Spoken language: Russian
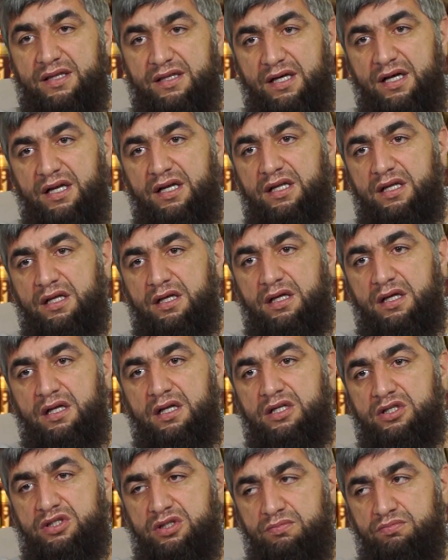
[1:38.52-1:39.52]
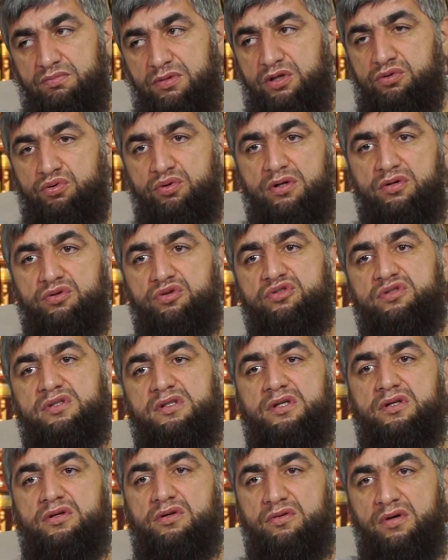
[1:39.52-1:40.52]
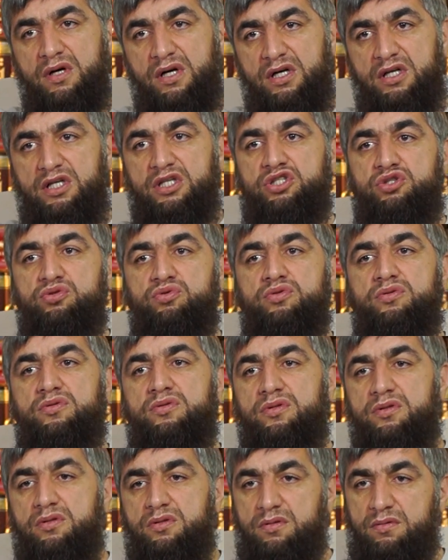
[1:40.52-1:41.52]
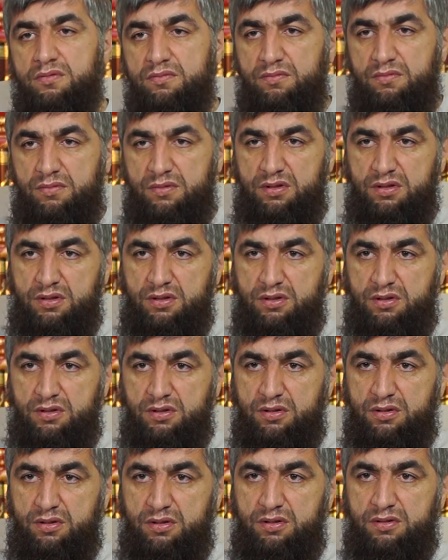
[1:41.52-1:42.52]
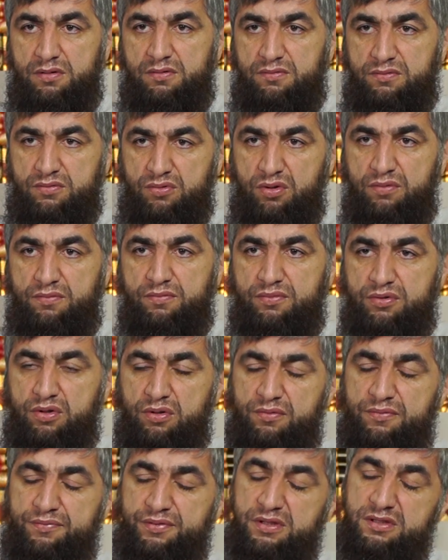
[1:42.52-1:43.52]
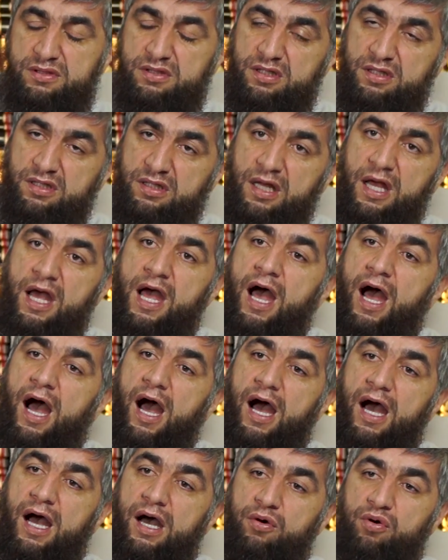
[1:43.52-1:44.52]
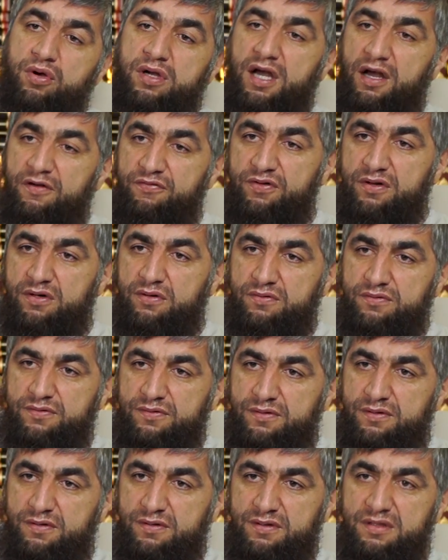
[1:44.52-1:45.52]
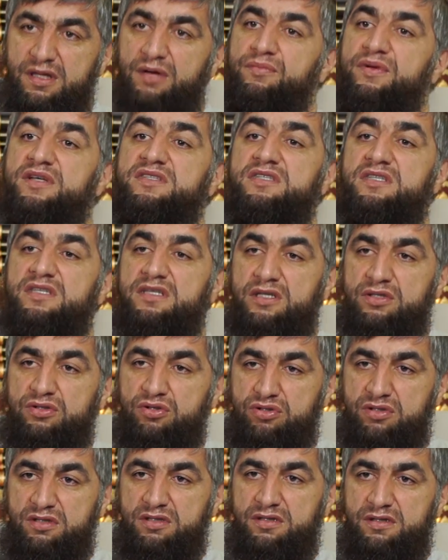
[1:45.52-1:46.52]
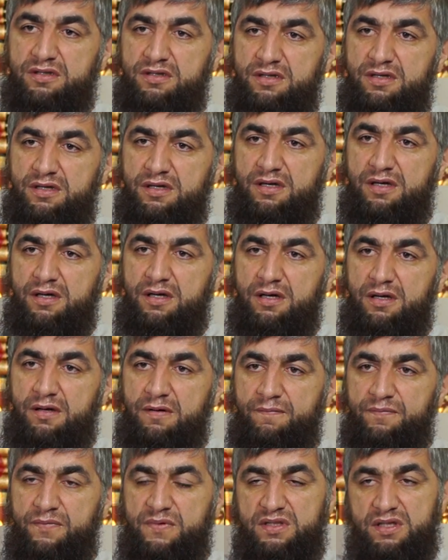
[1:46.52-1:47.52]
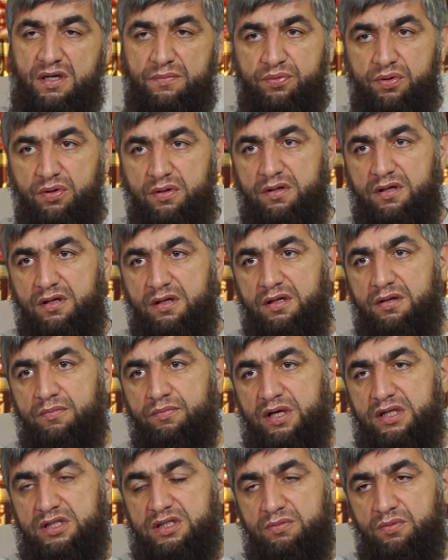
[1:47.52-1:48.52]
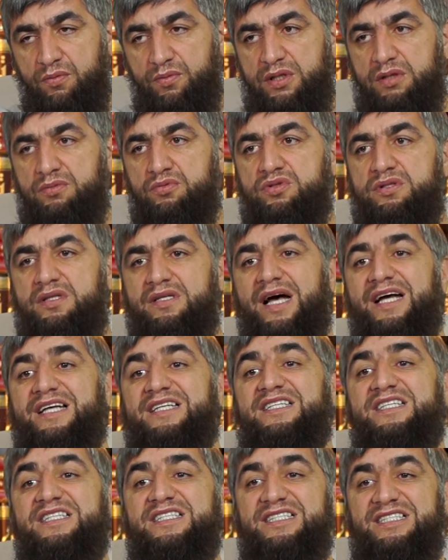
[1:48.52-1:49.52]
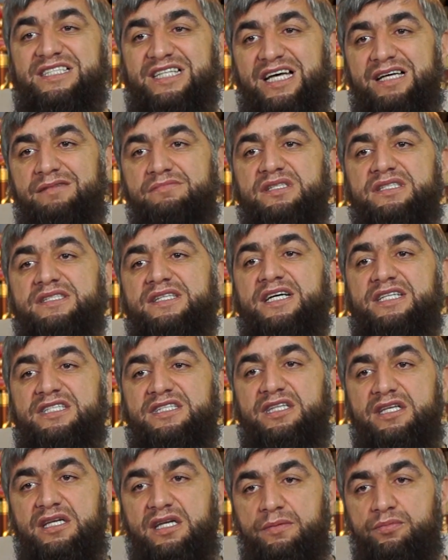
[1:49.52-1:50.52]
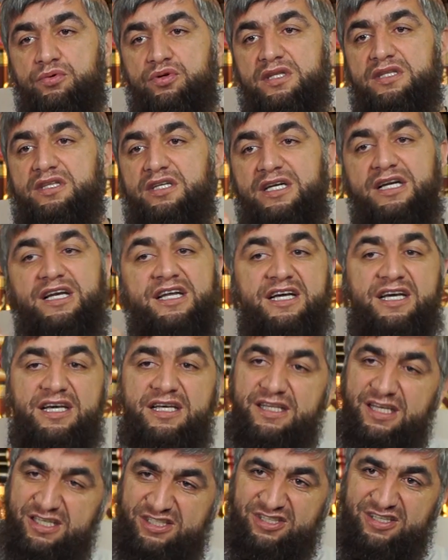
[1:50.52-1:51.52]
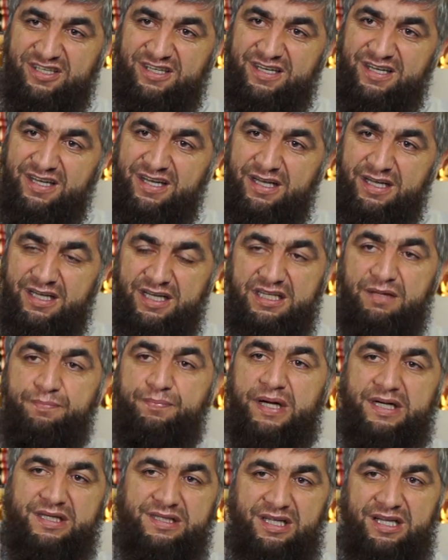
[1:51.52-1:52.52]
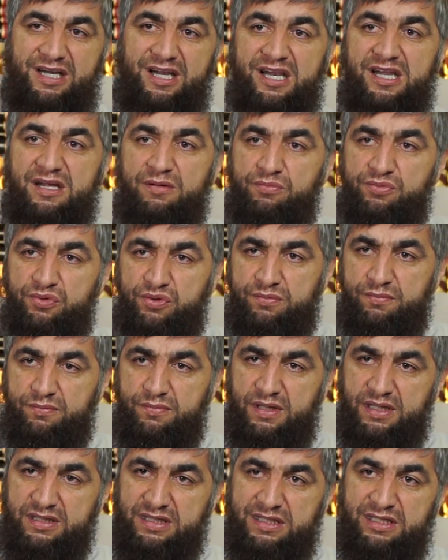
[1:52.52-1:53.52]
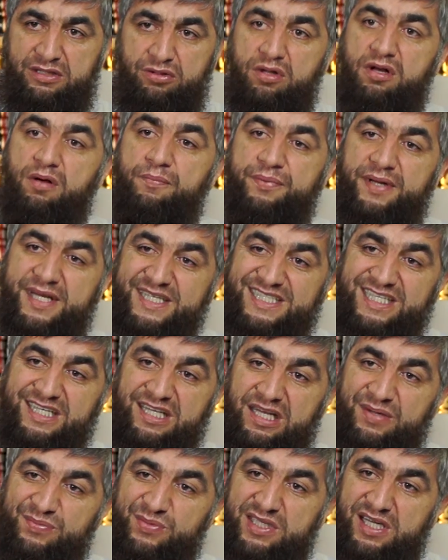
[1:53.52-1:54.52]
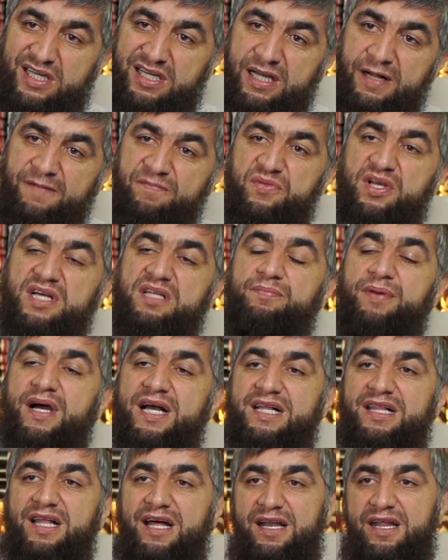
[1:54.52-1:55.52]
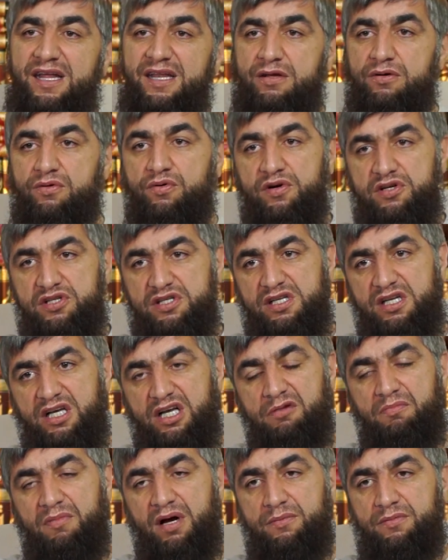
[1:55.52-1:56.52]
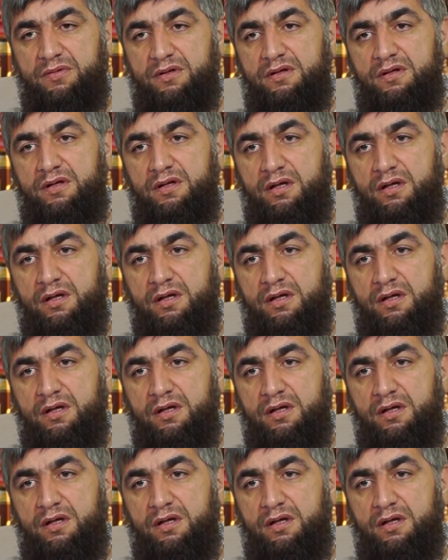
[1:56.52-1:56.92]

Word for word: отдали или же нет их родственников, живут э, в доме пристрелок. А у кафиров там места не найдешь ты. Заполнены. Заполнены. Почему? Потому что ислам с нас требует, это религия наша, это поклонение, ну, это не только праздник для меня, это поклонение, уважение к маме.